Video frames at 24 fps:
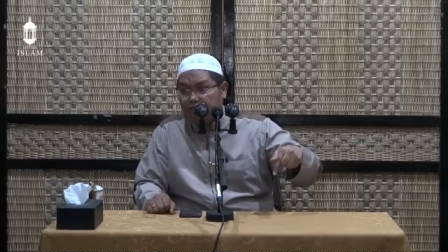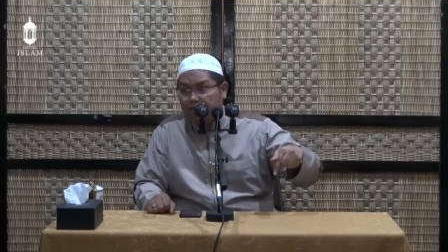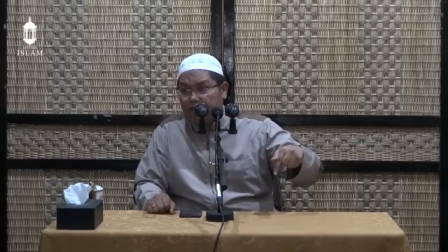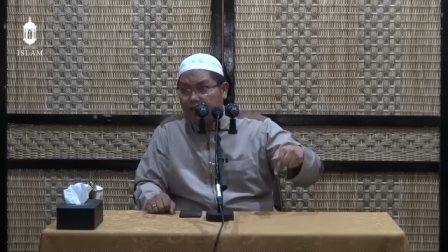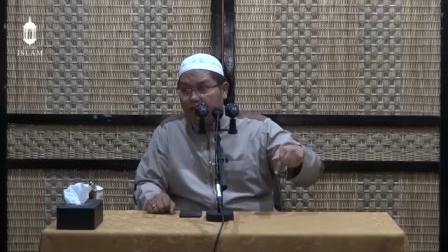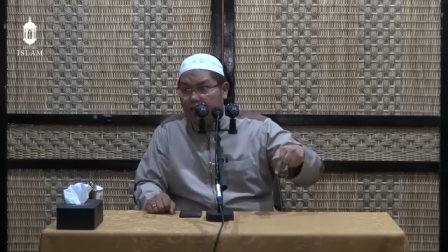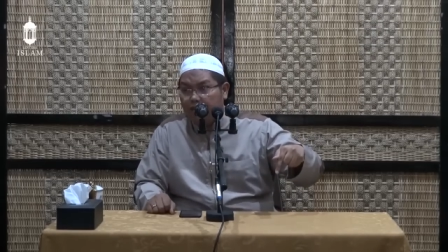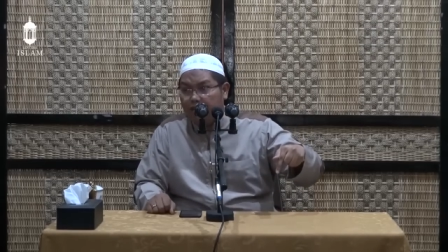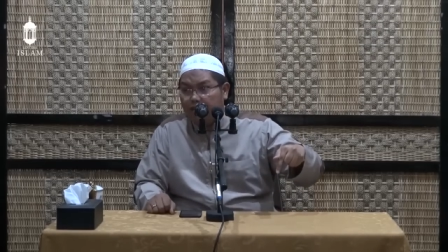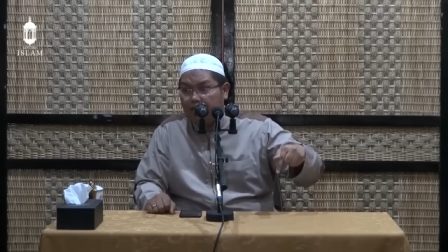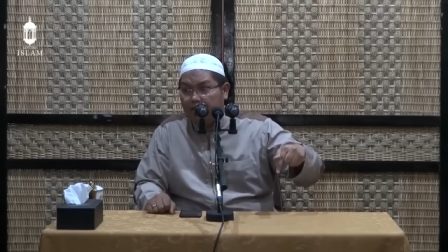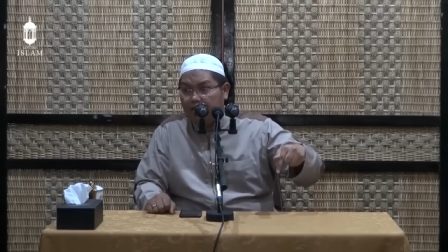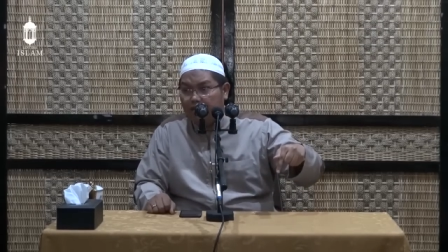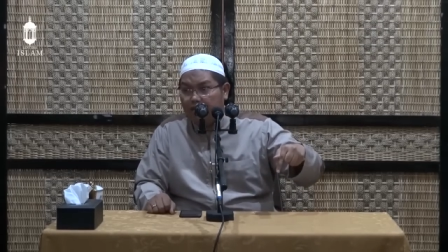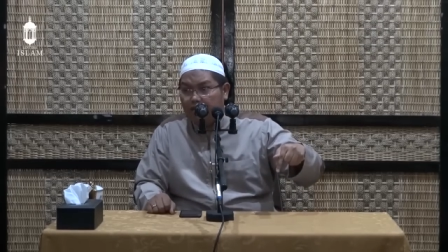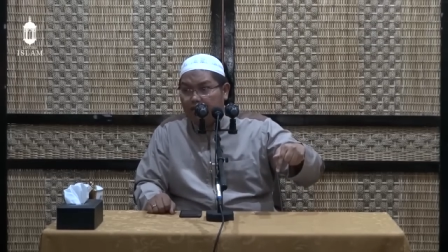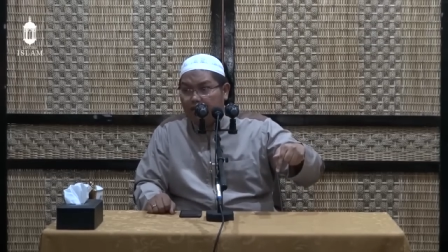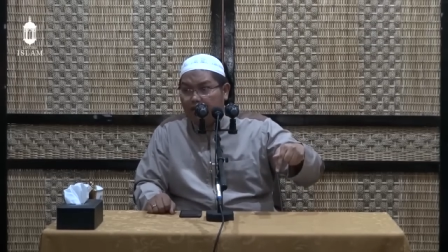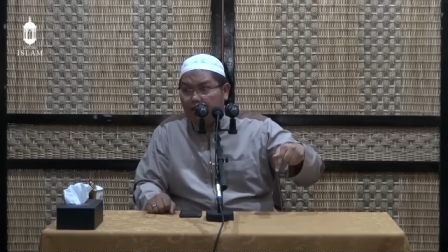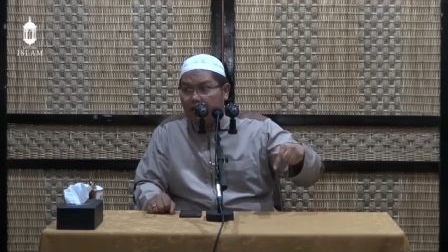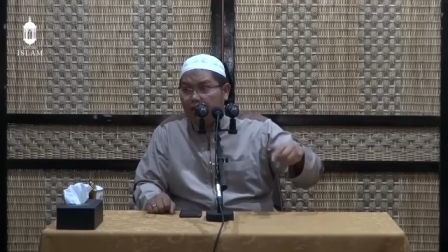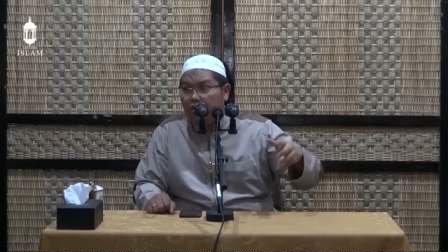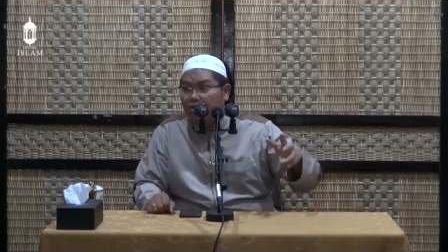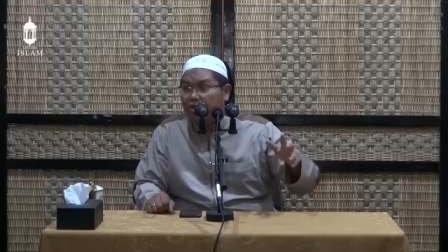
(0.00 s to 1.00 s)
ya.
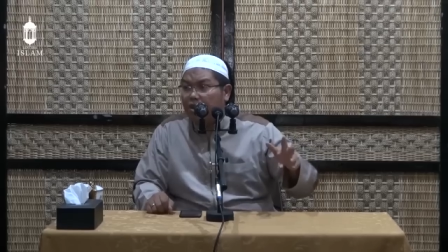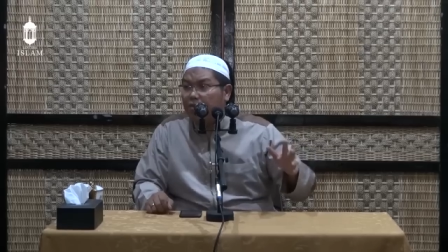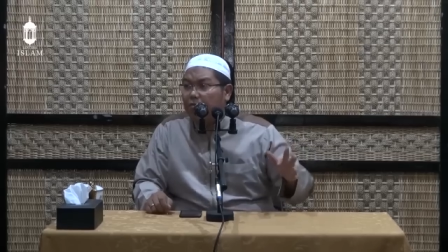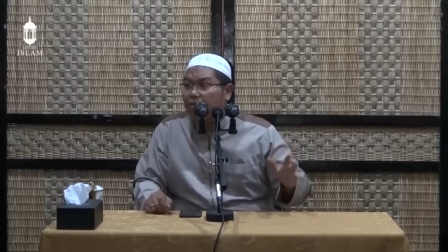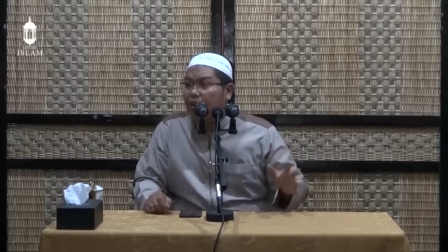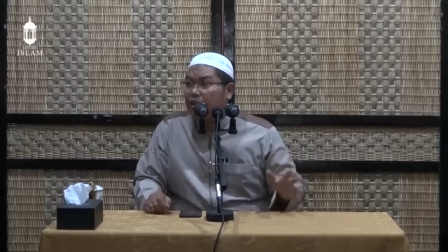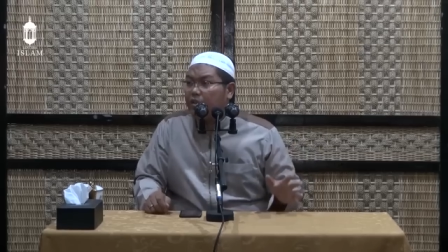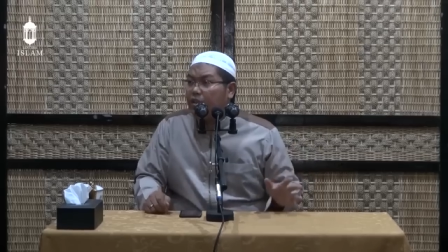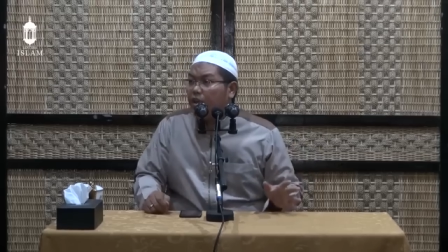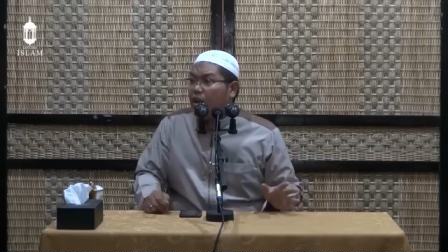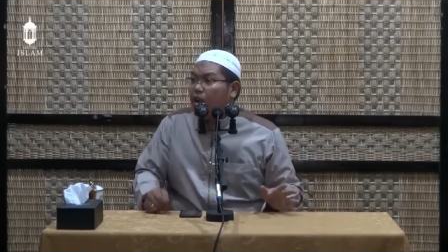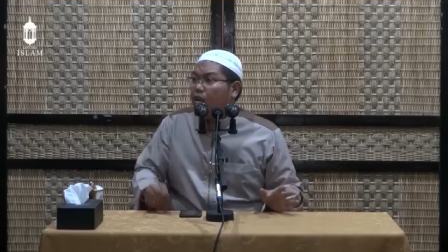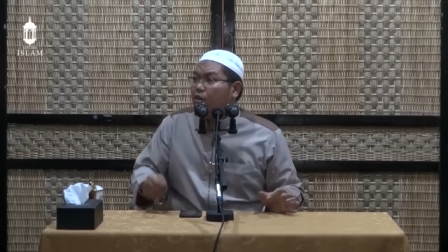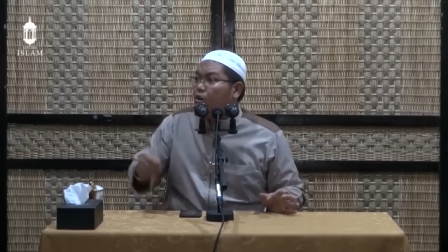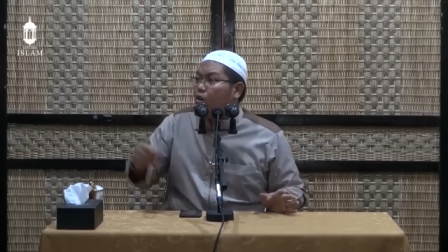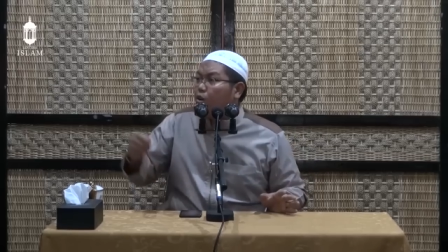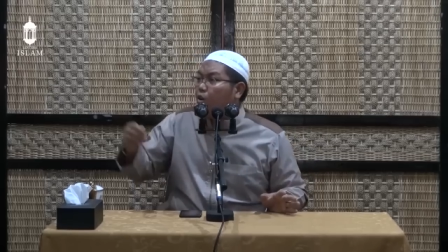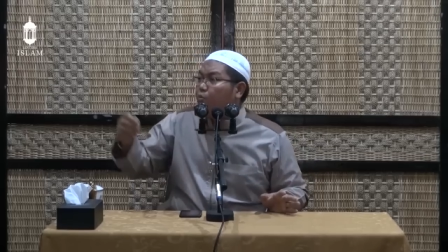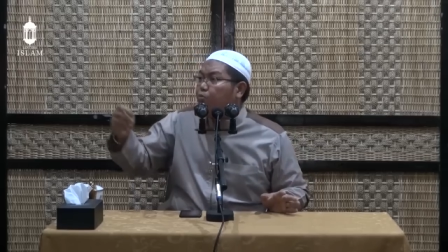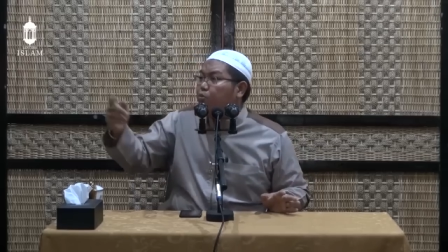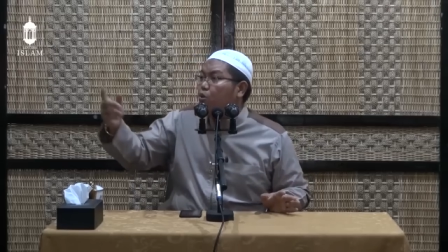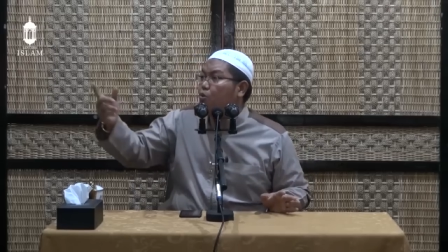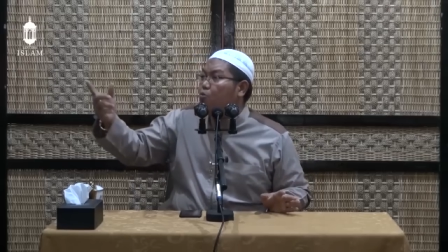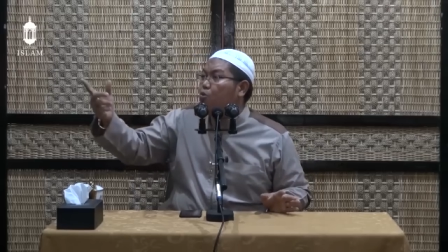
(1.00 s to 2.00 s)
Kalau saya mengatakan
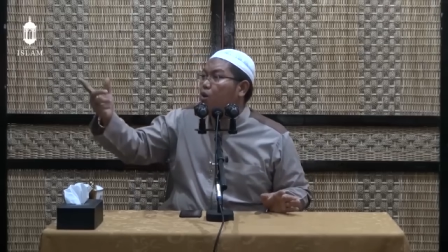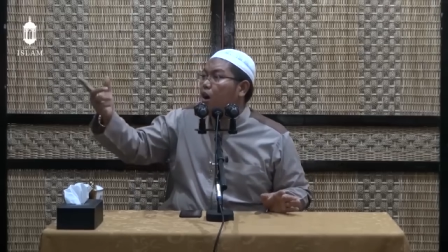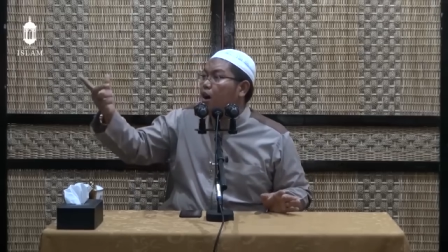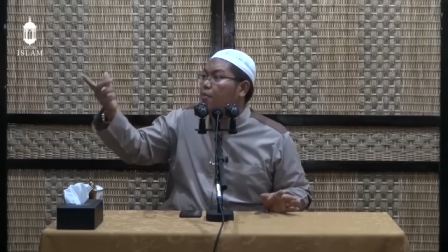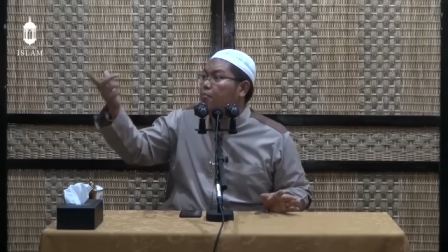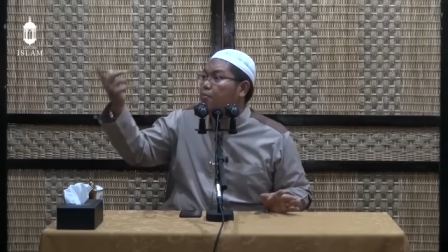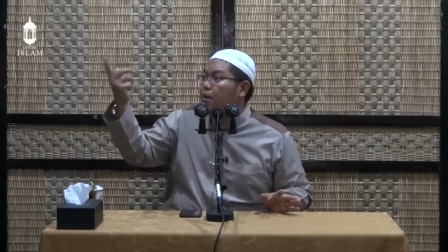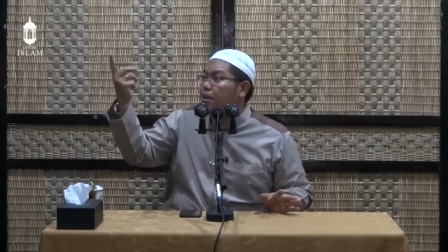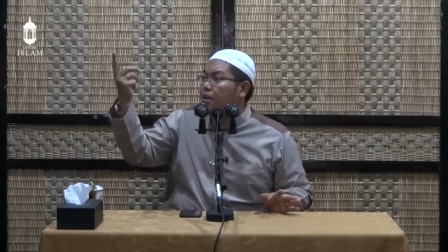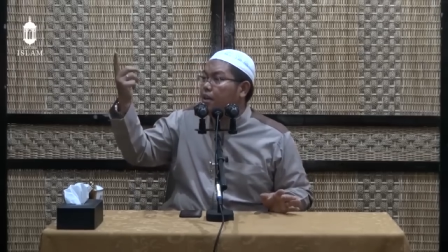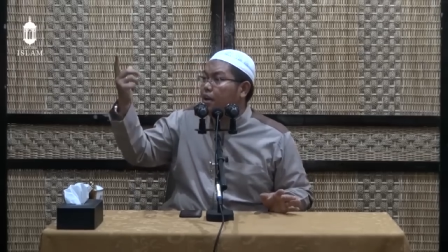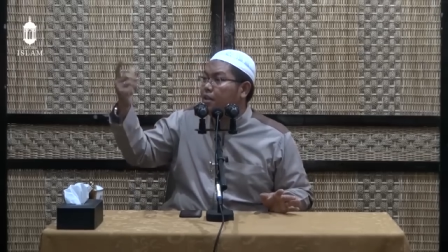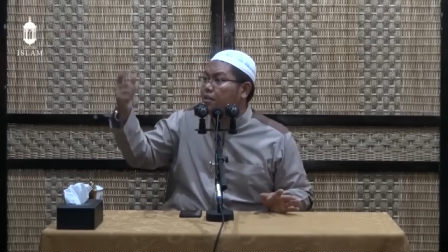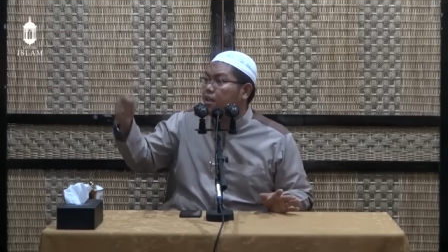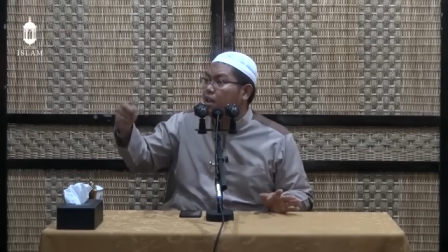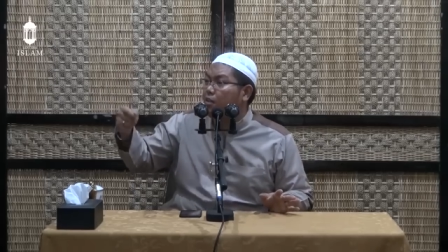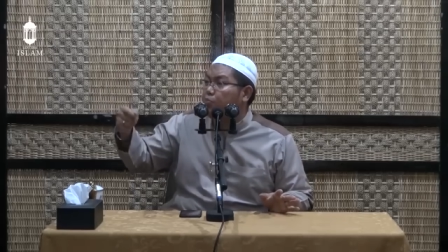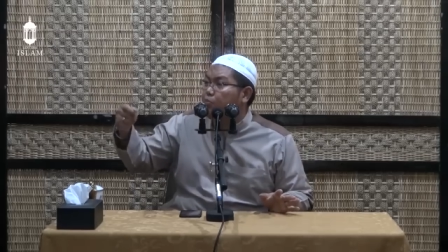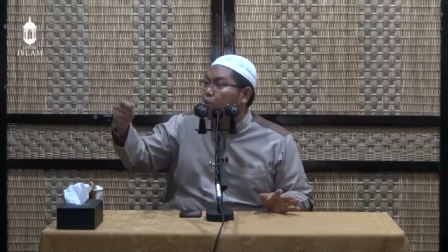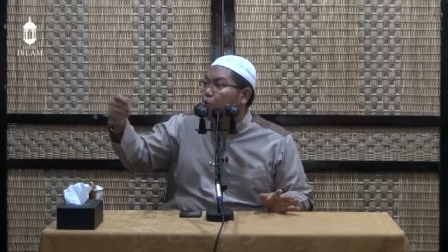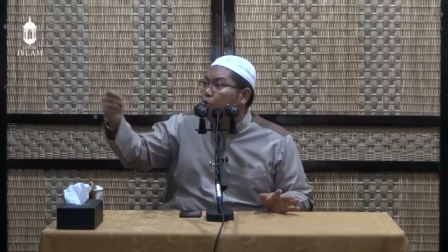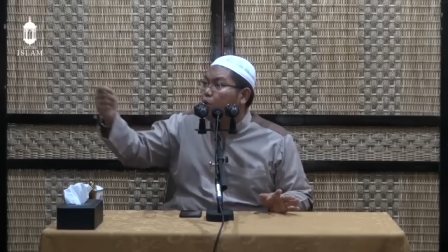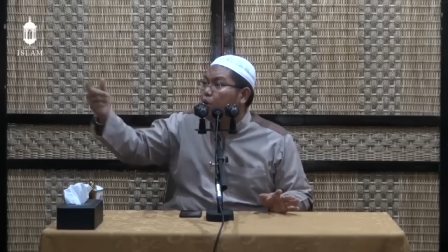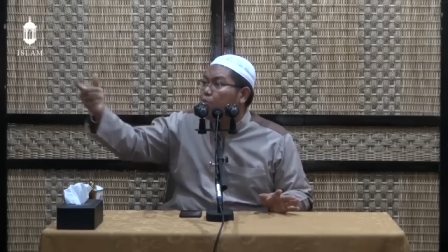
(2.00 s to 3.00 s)
dorobtu Muhammadan, saya
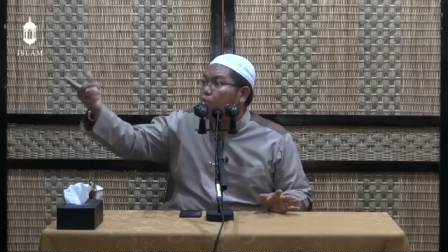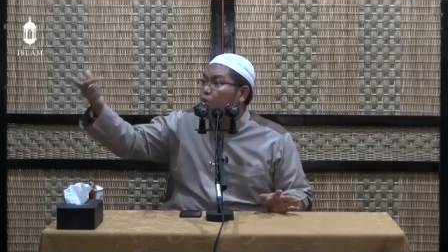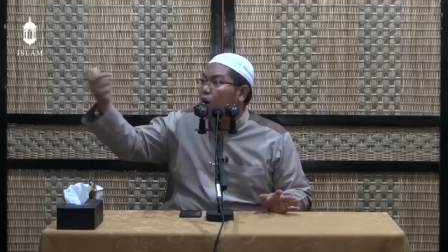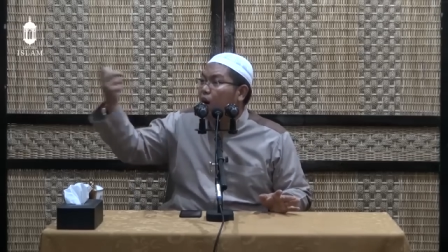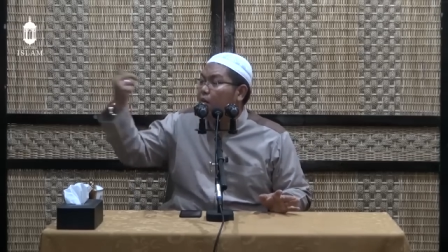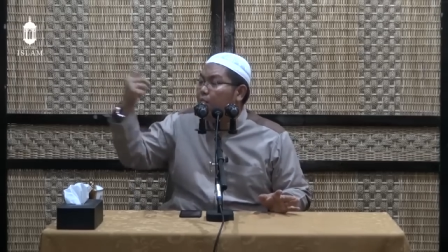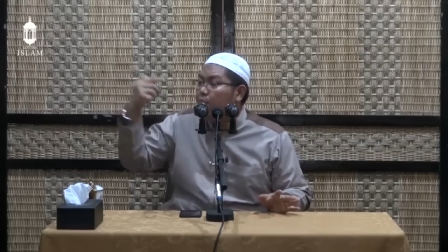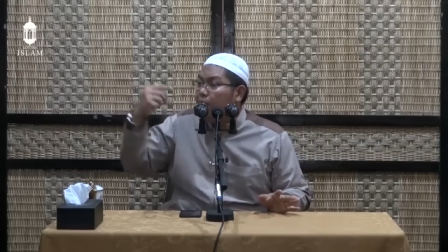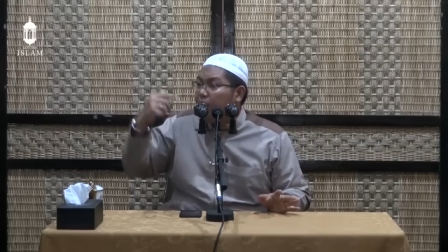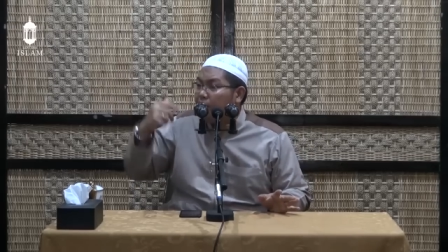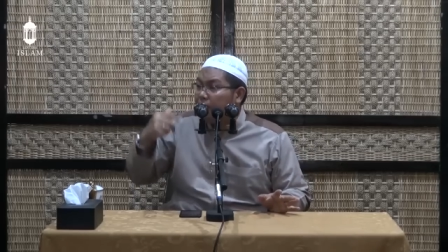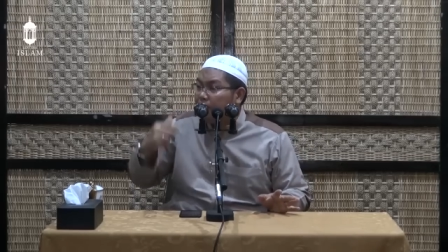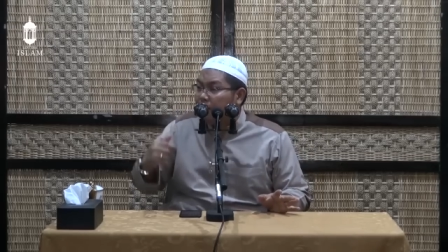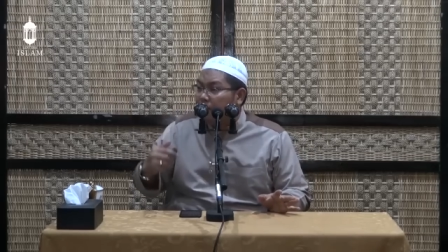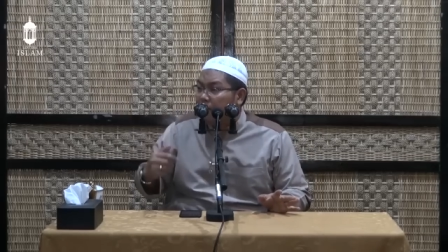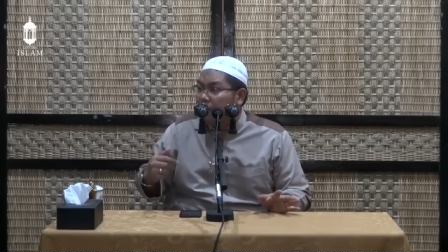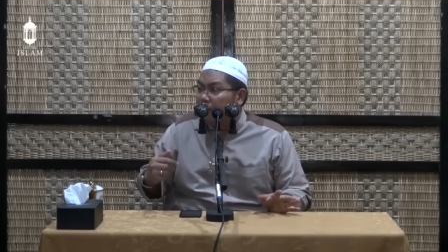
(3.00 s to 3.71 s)
pukul Muhammad.